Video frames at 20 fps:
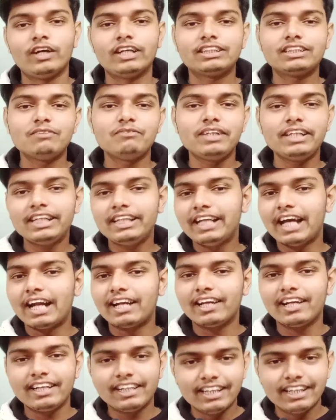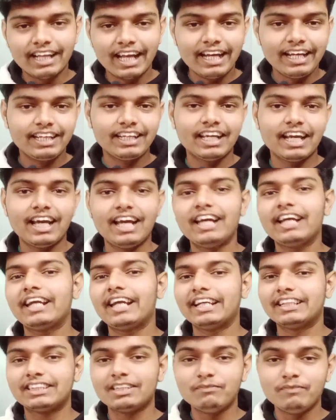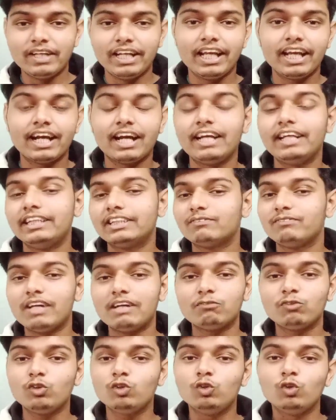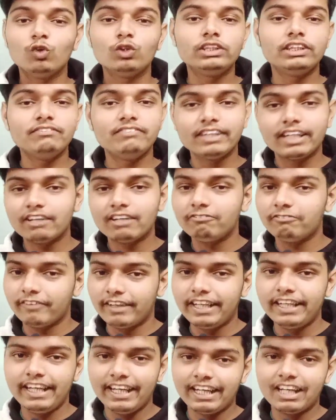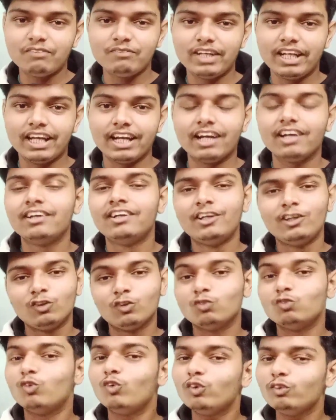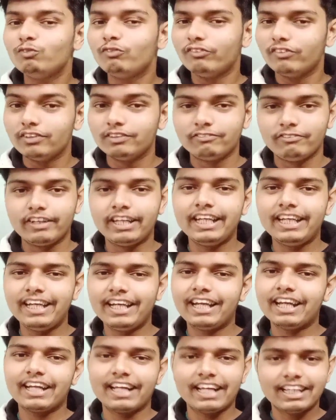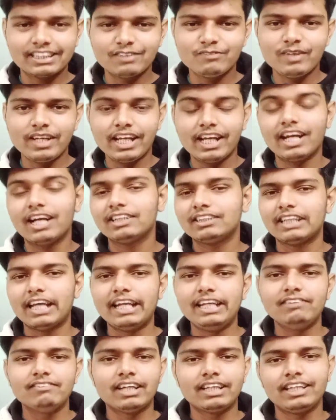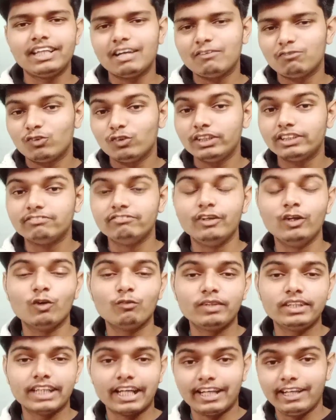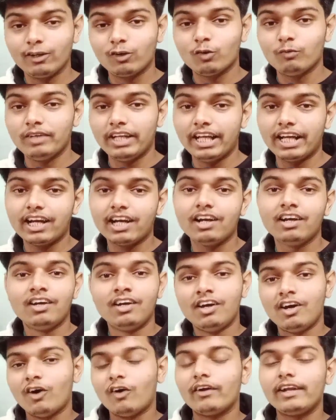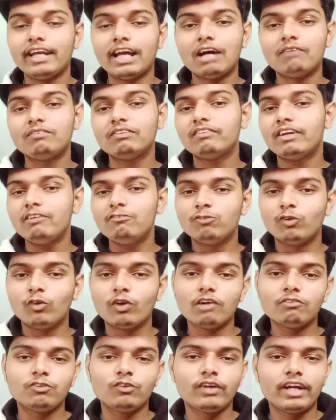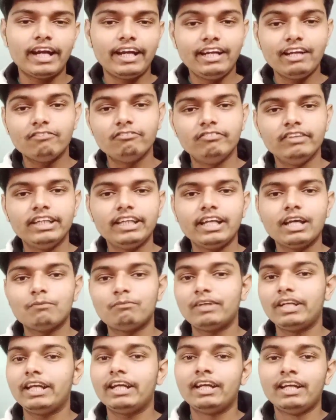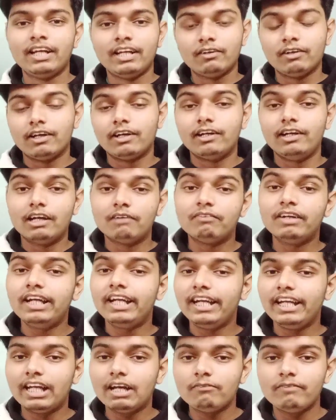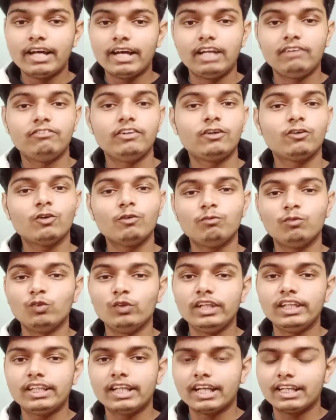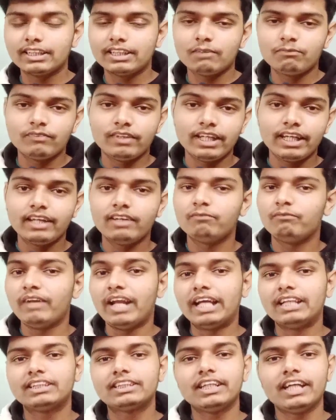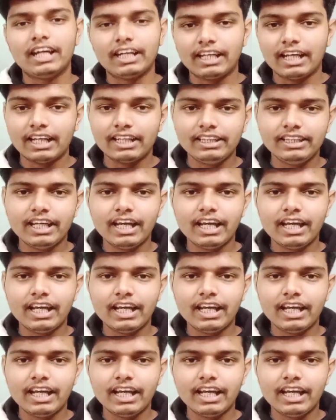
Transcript: तो ऐसे में ये डाटा डिलाइट क्या है कैसे मिलेगा इसमें आपको दो जी का फ्री डेटा मिलेगा तो वो फ्री डेटा कैसे मिलेगा सारी बातें आपको इस वीडियो में जानने को मिलेगा और यहाँ पर भाई वोडाफोन आइडिया वी ने अपने डबल डेटा बेनिफिट को पूरी तरह से अपने प्लान से हटा